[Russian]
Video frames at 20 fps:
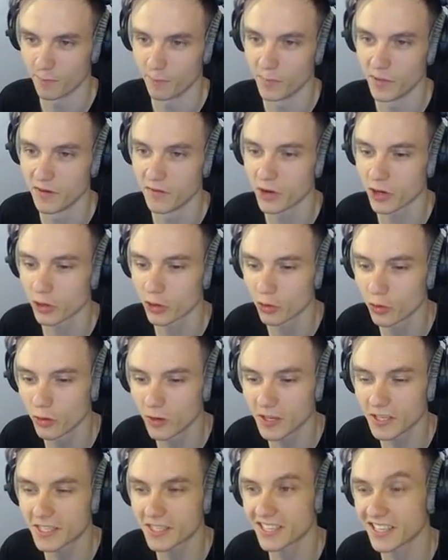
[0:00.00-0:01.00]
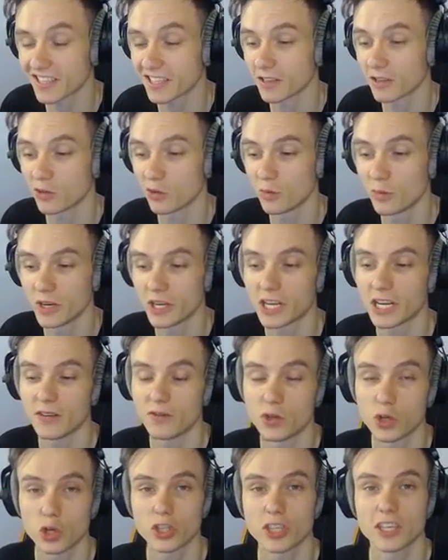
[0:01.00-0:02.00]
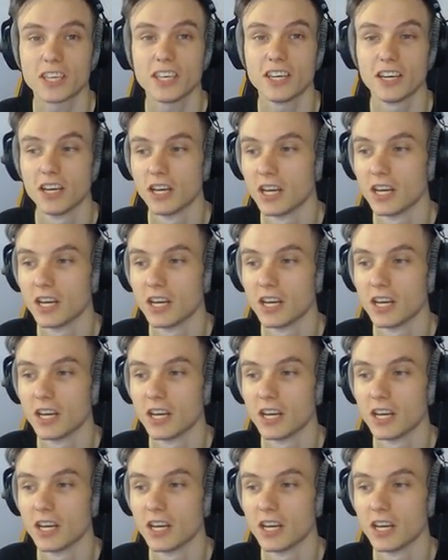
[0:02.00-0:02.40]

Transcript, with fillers: мы вернулись с этой рубрикой все-таки.